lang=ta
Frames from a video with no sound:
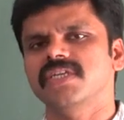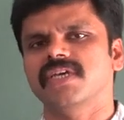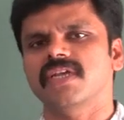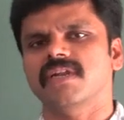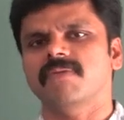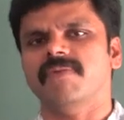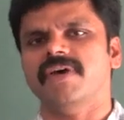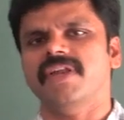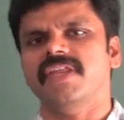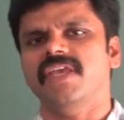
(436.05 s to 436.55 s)

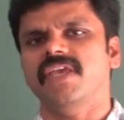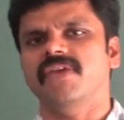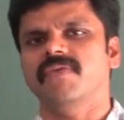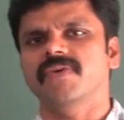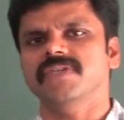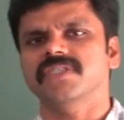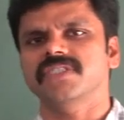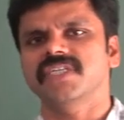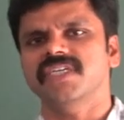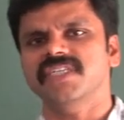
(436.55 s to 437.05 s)
இருக்கிற மாதிரி
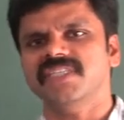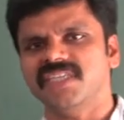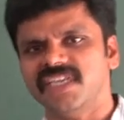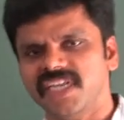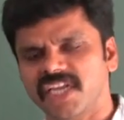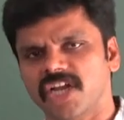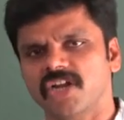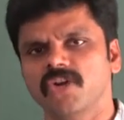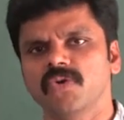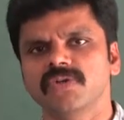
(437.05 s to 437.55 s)
ஈக்குவேஷனை
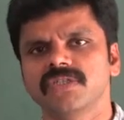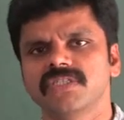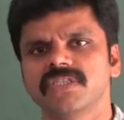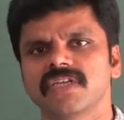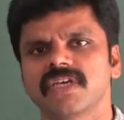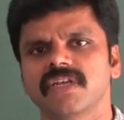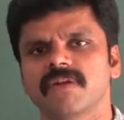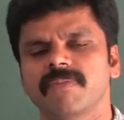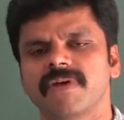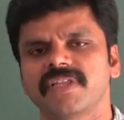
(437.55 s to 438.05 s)
த்ரீ அன்னோன்ஸ்
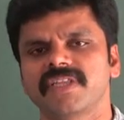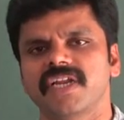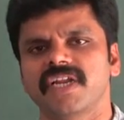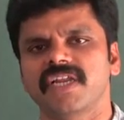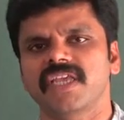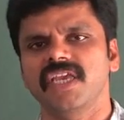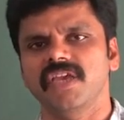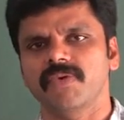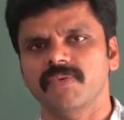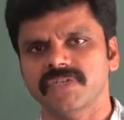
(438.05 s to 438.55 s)
இருக்கிற
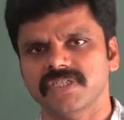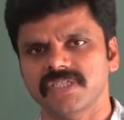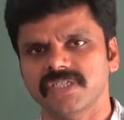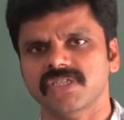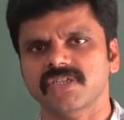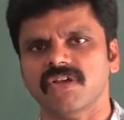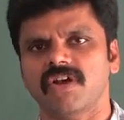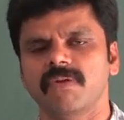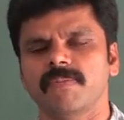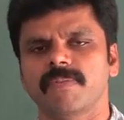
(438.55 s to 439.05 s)
மாதிரியான ஈக்குவேஷன்
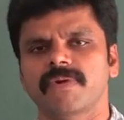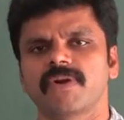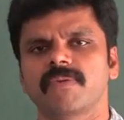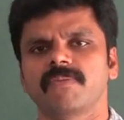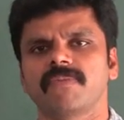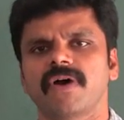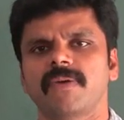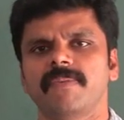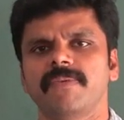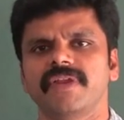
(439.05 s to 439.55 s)
சால்வ்
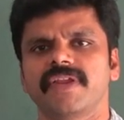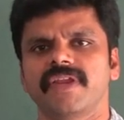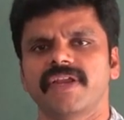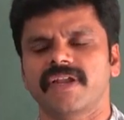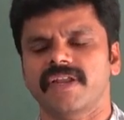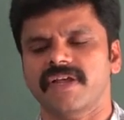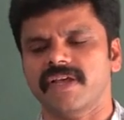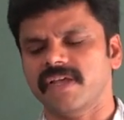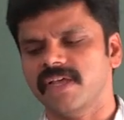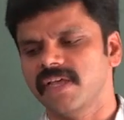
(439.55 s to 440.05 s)
பண்ணணுமா அப்படின்னு
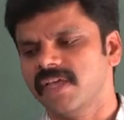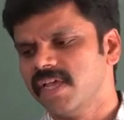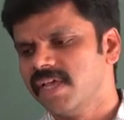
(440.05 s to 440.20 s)
கேட்டால்